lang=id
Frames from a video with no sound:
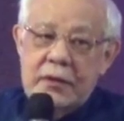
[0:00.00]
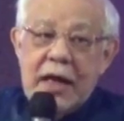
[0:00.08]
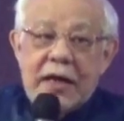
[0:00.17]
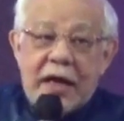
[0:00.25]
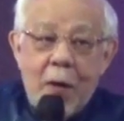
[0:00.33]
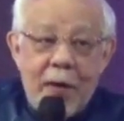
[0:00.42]

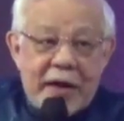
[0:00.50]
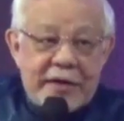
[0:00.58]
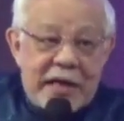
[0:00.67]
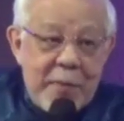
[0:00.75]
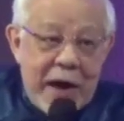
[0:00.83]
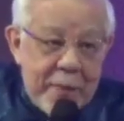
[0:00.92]
Dan kau akan
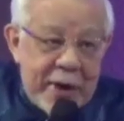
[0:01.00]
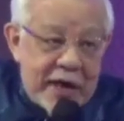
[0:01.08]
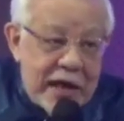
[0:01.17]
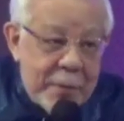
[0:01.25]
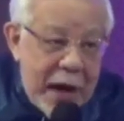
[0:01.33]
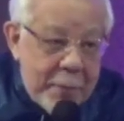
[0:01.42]
jadi mama
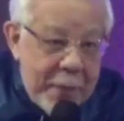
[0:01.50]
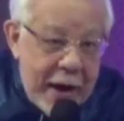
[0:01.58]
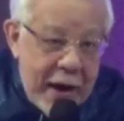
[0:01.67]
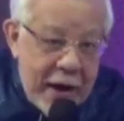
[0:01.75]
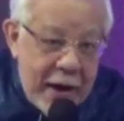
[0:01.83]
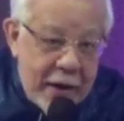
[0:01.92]
dan jadi
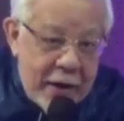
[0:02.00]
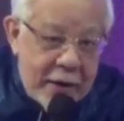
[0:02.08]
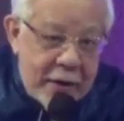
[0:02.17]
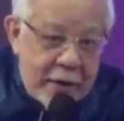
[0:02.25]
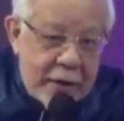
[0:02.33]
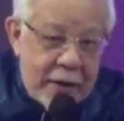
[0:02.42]
papa.
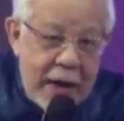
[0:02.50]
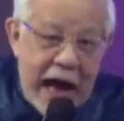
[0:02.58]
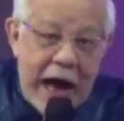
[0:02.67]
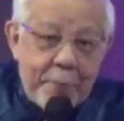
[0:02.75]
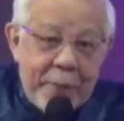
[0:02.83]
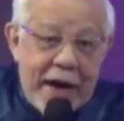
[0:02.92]

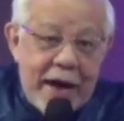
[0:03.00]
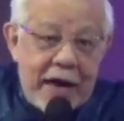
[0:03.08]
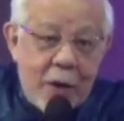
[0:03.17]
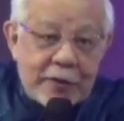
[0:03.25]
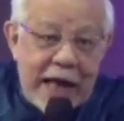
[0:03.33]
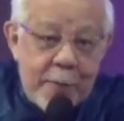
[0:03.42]
Apa yang
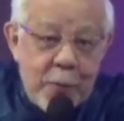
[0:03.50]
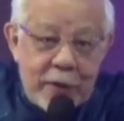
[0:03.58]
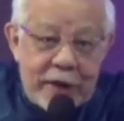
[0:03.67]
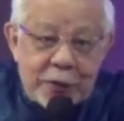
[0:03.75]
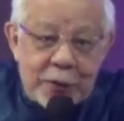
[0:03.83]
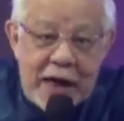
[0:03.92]
kau
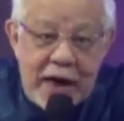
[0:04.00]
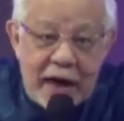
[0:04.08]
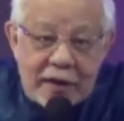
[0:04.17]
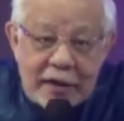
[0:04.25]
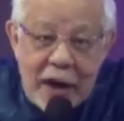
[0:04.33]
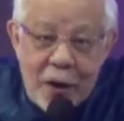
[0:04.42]
tabur itu yang
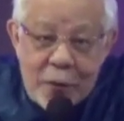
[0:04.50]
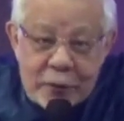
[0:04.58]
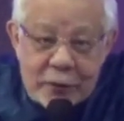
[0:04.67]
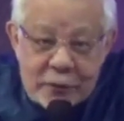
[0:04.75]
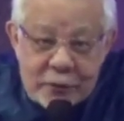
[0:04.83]
akan kau